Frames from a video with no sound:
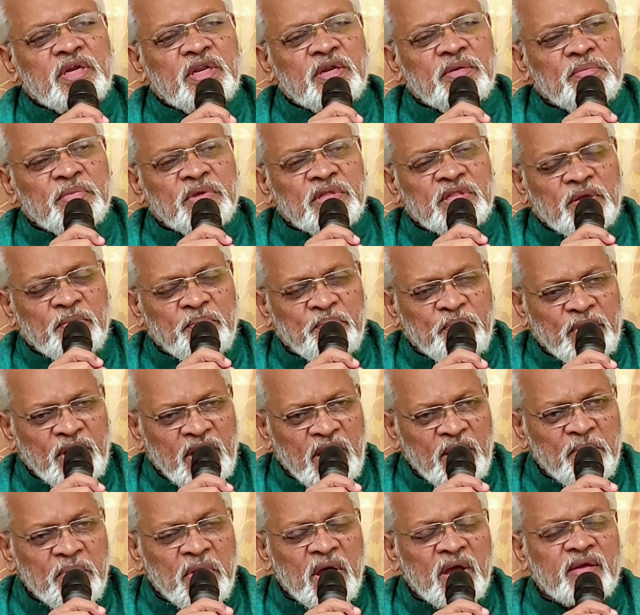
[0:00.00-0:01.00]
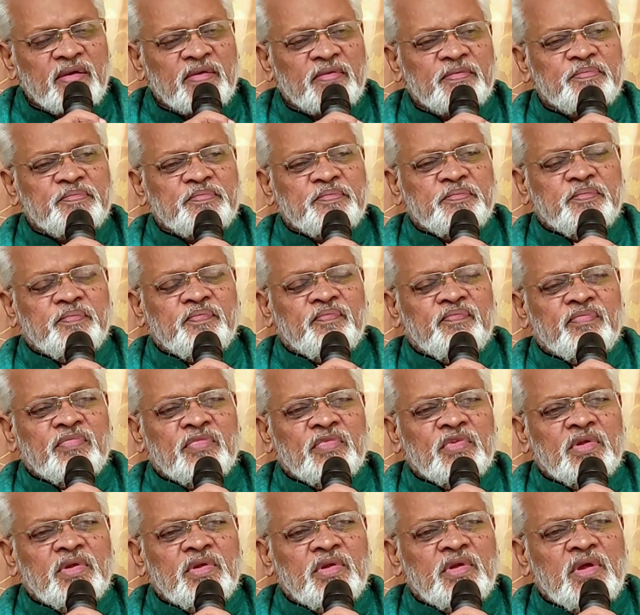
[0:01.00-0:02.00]
తండ్రి మీద ప్రేమ
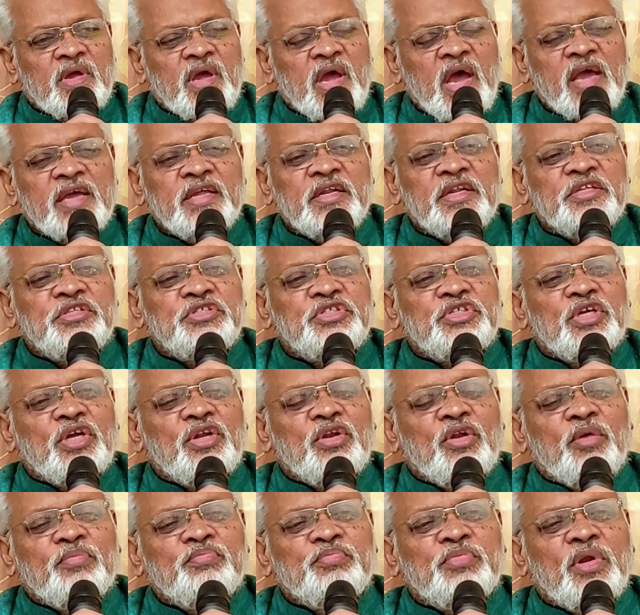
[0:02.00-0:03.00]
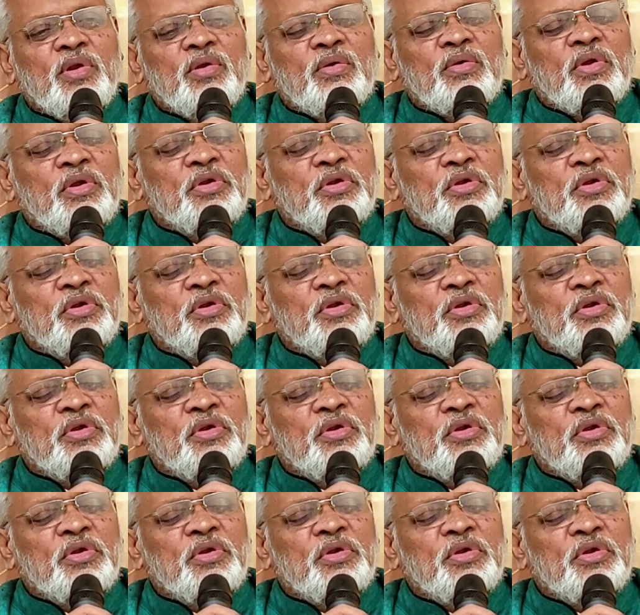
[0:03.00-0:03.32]
ఆయన ఇచ్చే లబ్ధుల